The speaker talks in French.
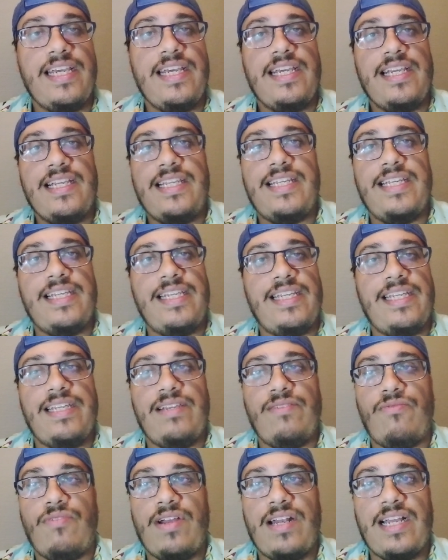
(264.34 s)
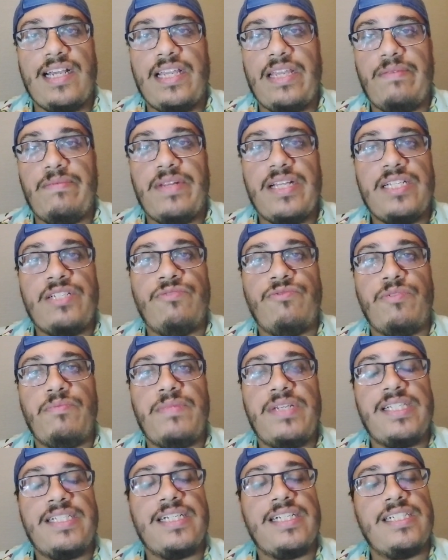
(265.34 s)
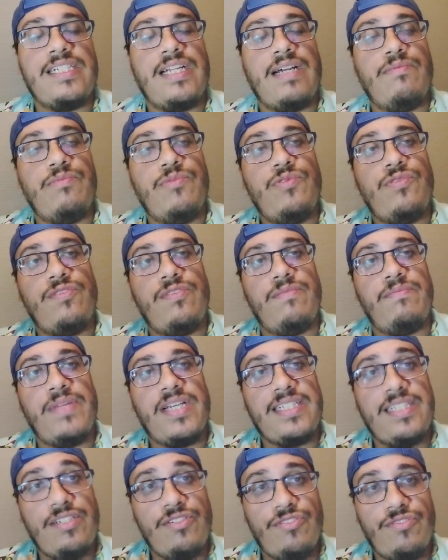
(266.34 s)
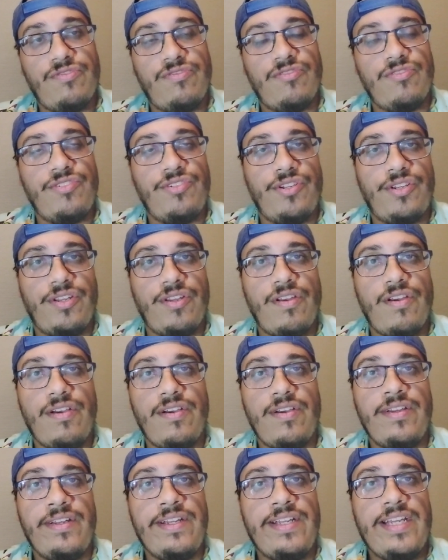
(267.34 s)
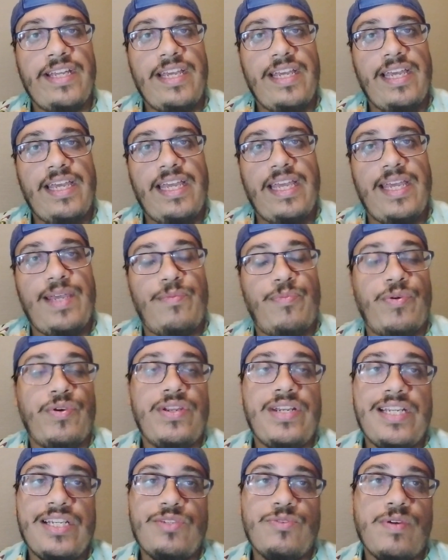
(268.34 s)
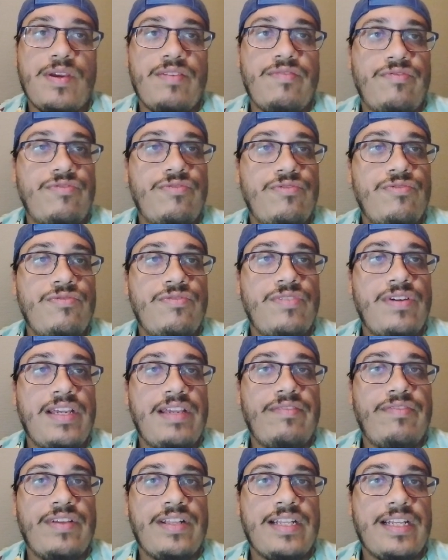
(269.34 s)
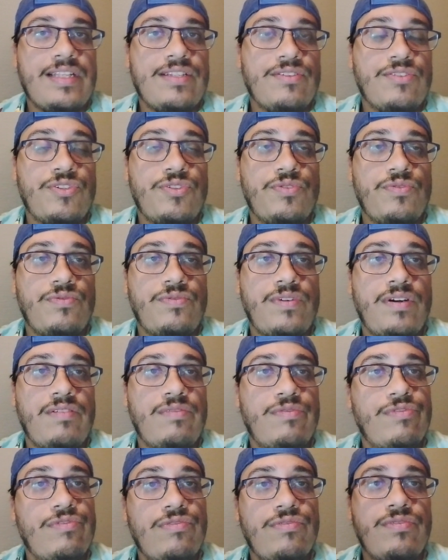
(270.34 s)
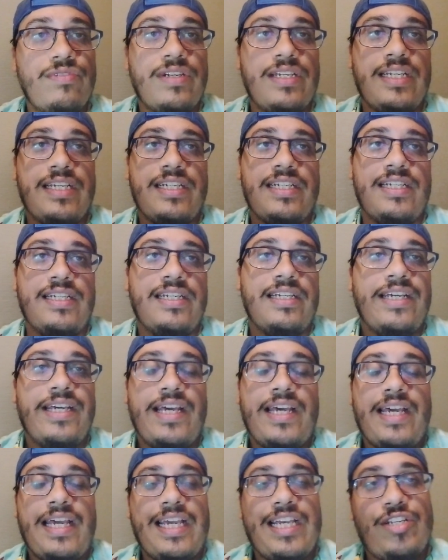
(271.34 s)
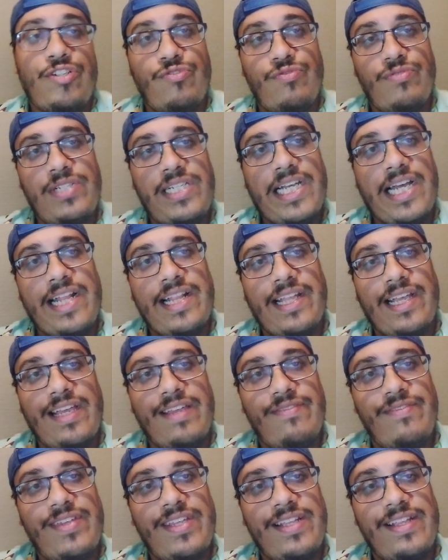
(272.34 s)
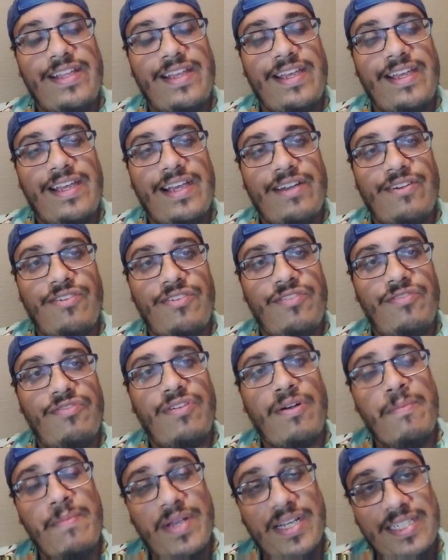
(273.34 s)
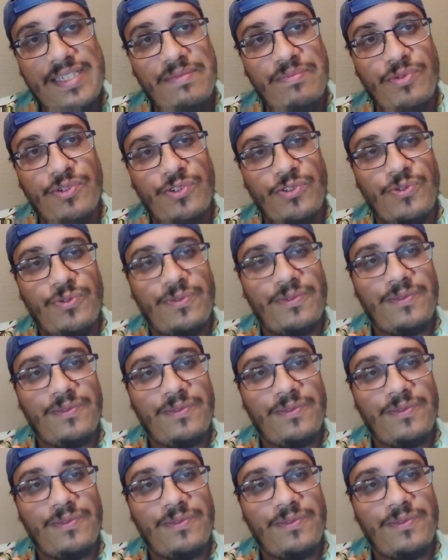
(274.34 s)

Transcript: qui, voilà, qui me laissent vos messages d'amour. Merci du fond du cœur. Et prenez soin de vous et faites attention à vous. Et, et je vous dis à très vite. Et encore une fois, merci pour tout.